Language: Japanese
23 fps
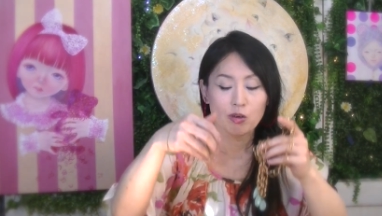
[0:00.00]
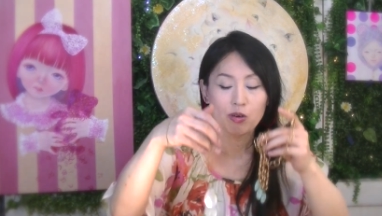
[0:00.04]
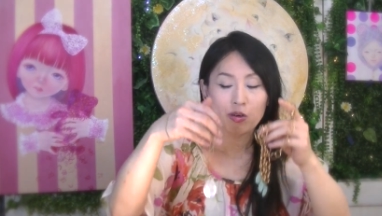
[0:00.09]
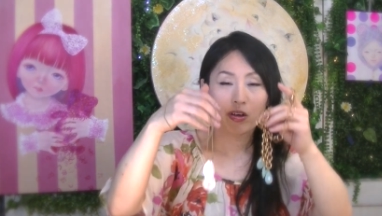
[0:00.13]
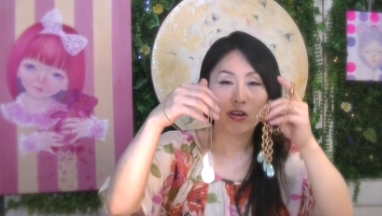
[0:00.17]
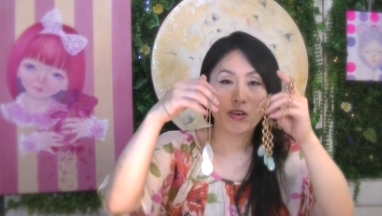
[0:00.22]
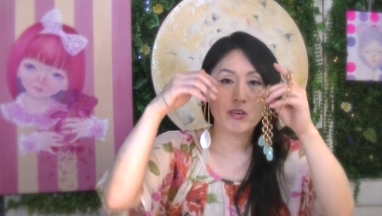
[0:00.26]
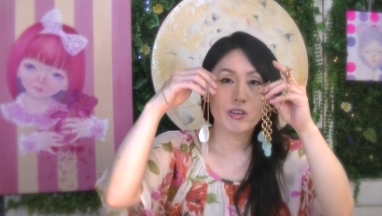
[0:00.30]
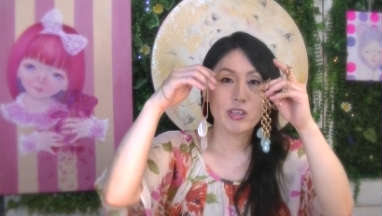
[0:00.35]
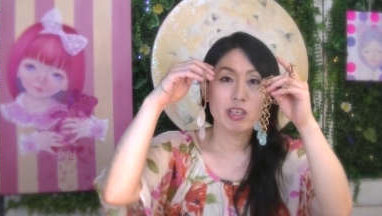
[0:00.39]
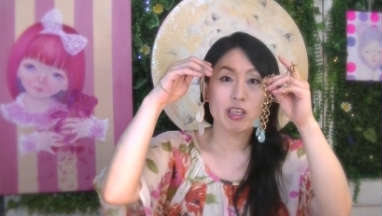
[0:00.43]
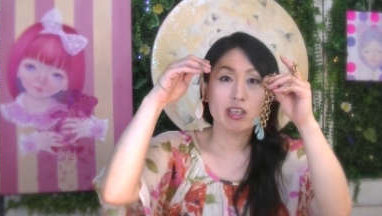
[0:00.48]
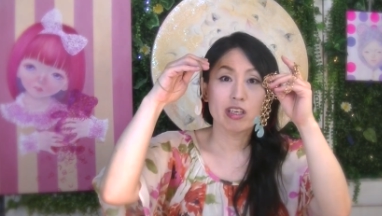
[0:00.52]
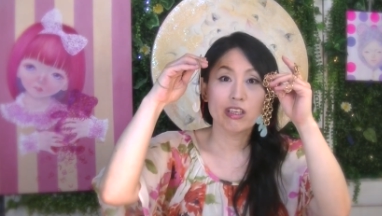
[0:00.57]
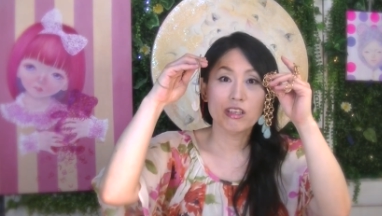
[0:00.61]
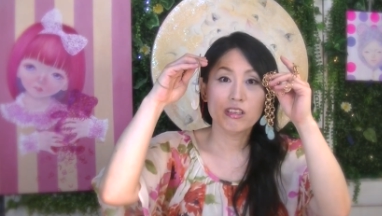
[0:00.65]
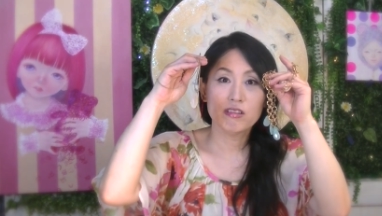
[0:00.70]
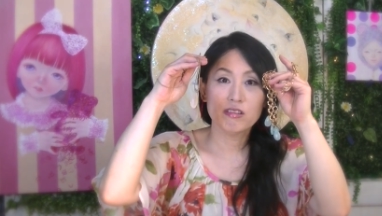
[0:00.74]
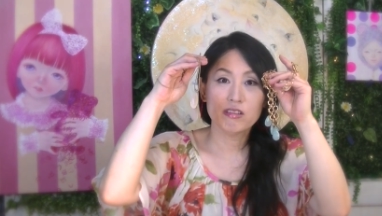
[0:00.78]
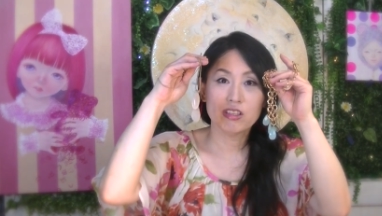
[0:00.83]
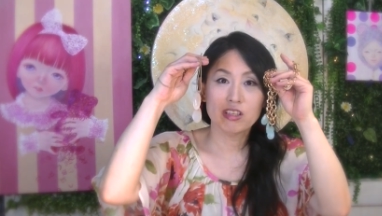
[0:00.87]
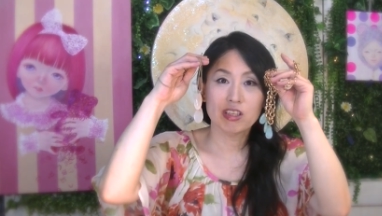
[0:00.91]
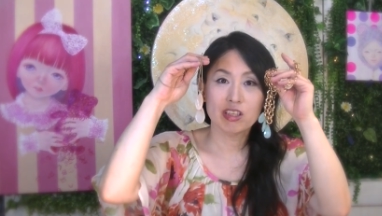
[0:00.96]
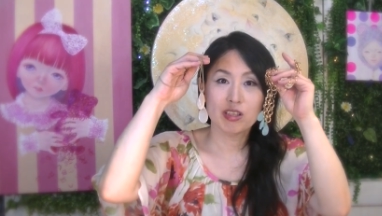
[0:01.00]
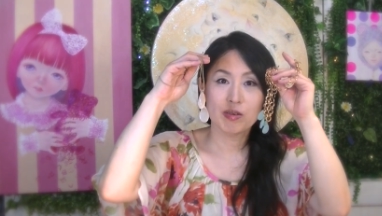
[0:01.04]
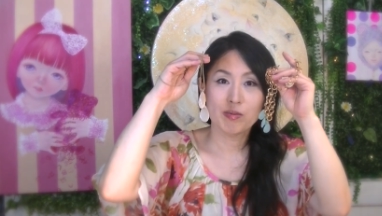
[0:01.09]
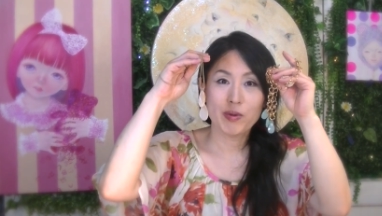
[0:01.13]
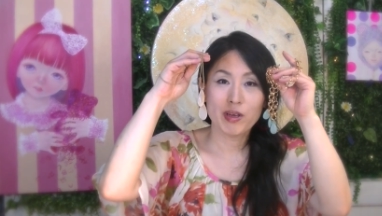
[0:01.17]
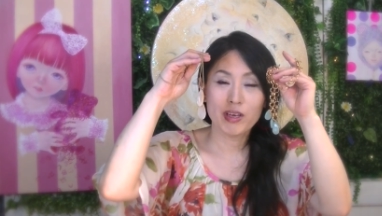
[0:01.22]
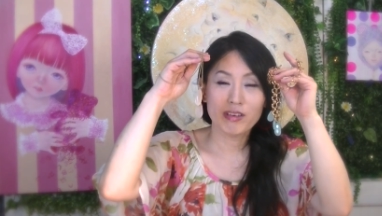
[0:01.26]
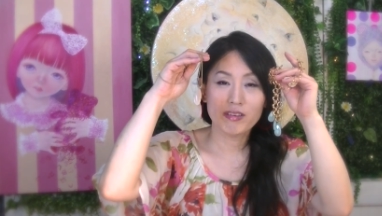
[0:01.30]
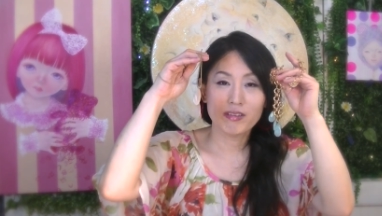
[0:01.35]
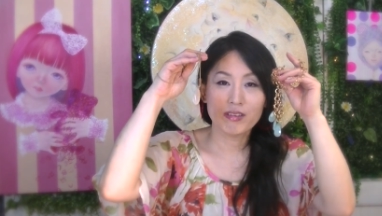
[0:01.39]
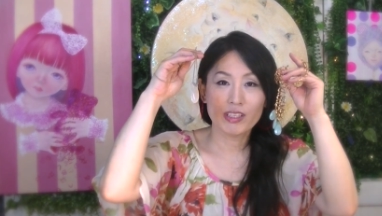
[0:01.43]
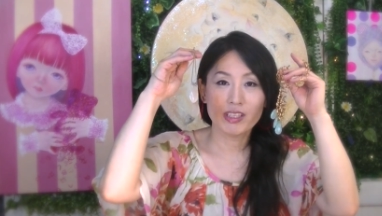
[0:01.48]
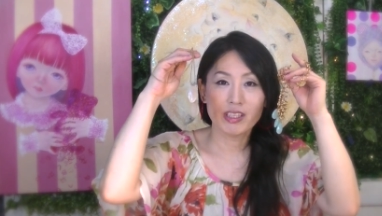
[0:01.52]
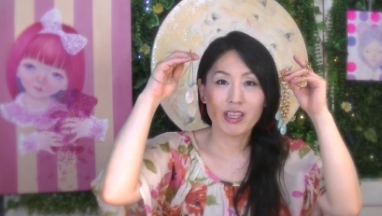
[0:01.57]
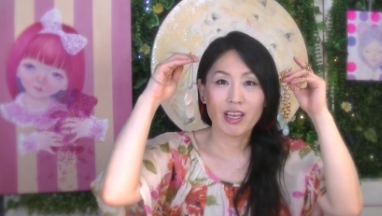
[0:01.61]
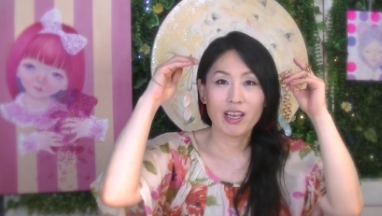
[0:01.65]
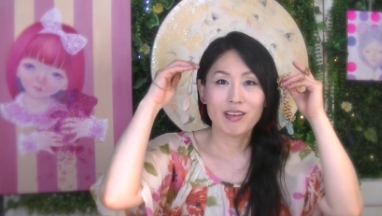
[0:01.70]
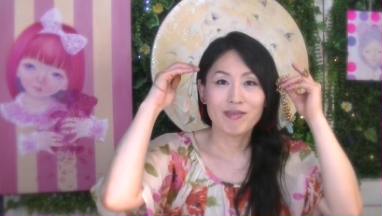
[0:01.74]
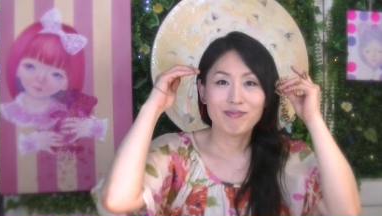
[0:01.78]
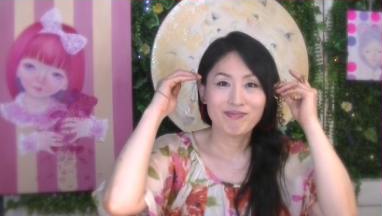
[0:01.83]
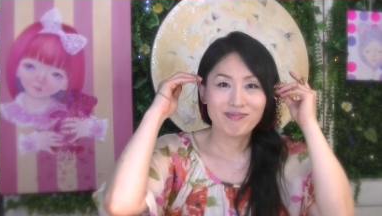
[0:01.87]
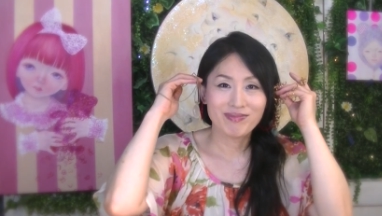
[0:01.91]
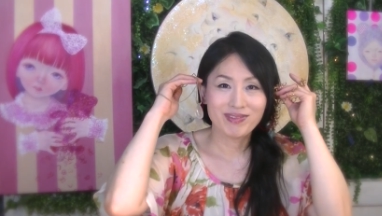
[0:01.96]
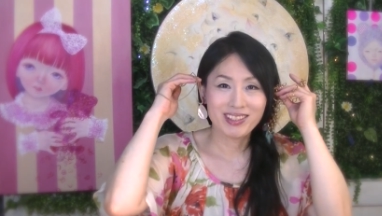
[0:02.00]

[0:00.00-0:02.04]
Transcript: これをイヤリングにリメイクして